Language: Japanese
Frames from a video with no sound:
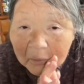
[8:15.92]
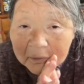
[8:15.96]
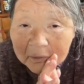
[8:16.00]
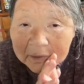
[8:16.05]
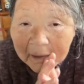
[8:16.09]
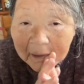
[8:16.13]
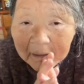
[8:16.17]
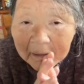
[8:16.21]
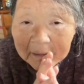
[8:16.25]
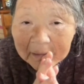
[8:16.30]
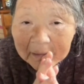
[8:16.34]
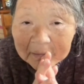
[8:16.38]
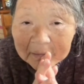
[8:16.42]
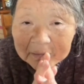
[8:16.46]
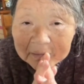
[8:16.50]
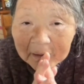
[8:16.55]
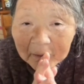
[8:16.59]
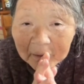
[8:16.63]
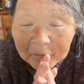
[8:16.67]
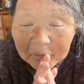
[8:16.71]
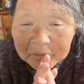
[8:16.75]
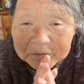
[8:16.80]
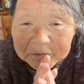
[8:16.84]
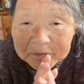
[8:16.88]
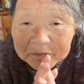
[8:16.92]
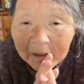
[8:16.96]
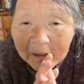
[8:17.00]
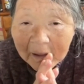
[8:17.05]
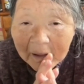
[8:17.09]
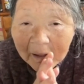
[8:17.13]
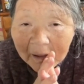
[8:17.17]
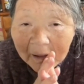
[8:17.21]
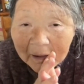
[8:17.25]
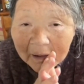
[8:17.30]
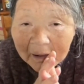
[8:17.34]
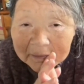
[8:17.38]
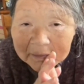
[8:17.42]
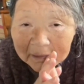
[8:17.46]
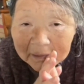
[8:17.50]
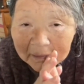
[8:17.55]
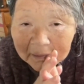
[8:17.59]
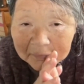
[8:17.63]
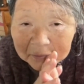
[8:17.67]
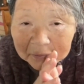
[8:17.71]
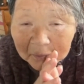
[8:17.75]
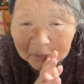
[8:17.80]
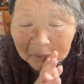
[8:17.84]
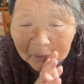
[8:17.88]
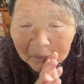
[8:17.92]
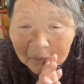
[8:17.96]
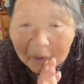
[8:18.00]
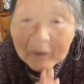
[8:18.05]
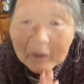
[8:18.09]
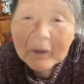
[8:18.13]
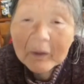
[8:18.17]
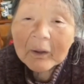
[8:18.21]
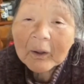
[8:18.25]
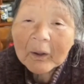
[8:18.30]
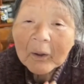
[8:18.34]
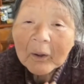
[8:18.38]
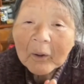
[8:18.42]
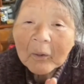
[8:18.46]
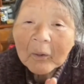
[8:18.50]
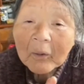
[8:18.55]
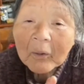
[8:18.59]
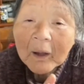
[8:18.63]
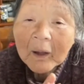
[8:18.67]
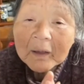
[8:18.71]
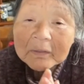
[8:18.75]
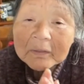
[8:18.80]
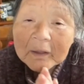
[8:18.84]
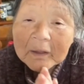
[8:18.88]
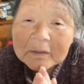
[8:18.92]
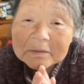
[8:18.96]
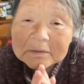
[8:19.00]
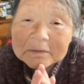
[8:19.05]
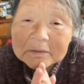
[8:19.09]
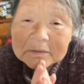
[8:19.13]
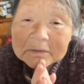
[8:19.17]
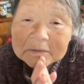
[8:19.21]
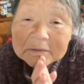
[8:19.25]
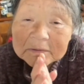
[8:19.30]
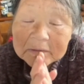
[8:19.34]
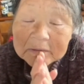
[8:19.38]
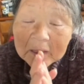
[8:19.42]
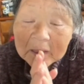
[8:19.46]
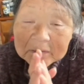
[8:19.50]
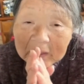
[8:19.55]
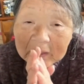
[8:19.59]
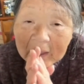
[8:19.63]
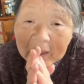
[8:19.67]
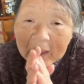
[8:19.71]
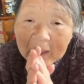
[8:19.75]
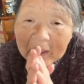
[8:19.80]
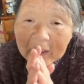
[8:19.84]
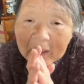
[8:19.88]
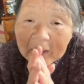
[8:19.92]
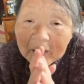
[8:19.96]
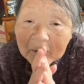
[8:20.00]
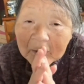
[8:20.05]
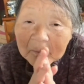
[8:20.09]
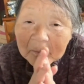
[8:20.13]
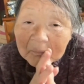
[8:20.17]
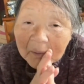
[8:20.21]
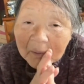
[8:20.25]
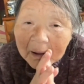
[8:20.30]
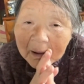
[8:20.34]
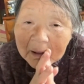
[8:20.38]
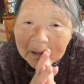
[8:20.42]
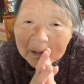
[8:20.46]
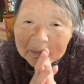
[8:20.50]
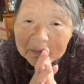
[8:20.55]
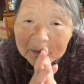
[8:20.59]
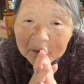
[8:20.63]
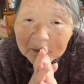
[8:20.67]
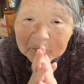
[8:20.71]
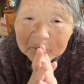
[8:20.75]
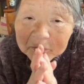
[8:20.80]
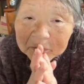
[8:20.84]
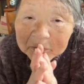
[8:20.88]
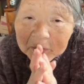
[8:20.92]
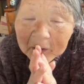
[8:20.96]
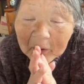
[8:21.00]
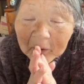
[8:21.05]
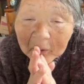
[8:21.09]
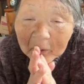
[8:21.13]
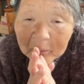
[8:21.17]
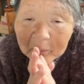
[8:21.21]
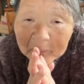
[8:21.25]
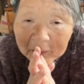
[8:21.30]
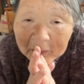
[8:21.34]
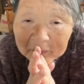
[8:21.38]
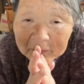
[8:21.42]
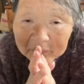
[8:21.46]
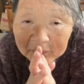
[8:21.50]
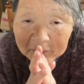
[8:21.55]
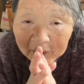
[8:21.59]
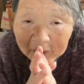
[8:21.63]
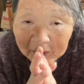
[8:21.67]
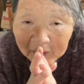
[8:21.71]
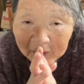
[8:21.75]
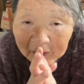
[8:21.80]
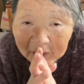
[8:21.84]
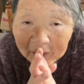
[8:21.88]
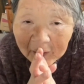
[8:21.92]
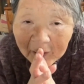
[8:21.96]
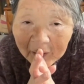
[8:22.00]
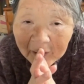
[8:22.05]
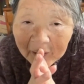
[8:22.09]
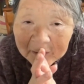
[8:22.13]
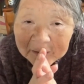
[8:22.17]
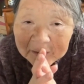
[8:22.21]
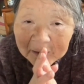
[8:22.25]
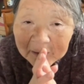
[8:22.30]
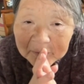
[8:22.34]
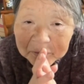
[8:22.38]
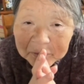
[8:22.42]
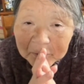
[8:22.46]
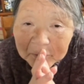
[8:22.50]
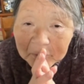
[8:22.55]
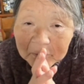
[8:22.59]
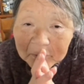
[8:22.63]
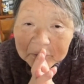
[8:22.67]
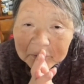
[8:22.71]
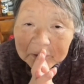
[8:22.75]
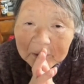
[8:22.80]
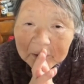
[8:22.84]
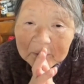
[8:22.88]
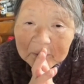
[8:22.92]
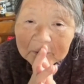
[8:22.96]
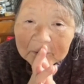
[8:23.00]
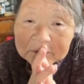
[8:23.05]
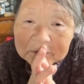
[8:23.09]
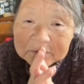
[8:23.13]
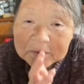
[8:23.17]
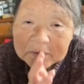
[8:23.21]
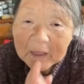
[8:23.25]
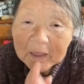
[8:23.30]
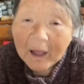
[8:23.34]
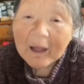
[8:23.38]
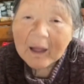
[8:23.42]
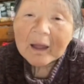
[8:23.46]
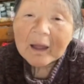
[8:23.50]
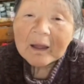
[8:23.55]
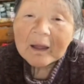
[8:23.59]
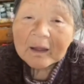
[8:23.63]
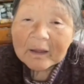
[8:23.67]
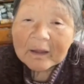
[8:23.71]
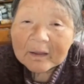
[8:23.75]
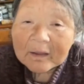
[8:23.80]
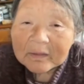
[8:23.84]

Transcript: 盛り上げにゃんこちゃん、ありがとう。お話ししてて。わかんなくてごめんね。ありがとうございました。